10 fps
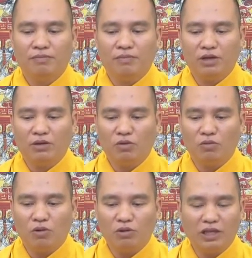mà nó
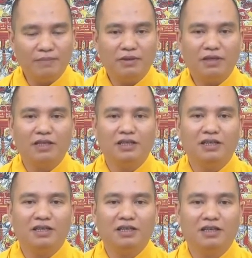khủng bố tiếp
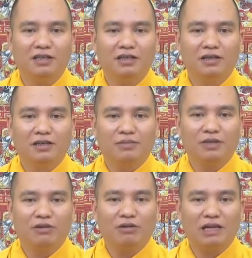thì thậm
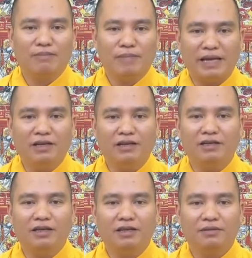chí nó còn làm mạnh hơn
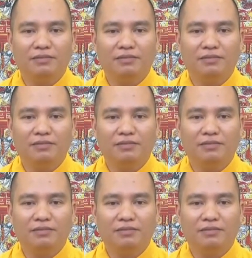nữa